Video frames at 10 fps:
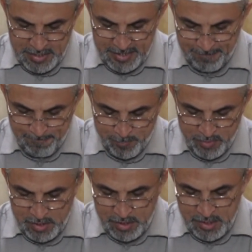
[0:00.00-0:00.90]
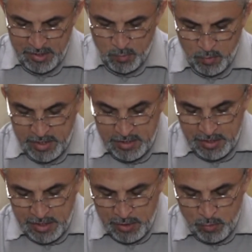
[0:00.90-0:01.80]
потому что это известно из
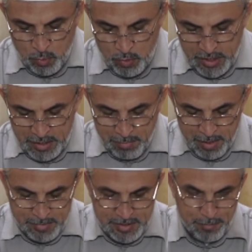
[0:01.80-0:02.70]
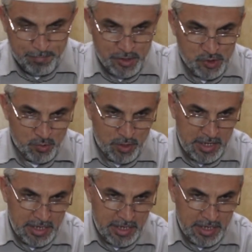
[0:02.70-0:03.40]
истории пророков, миром всем,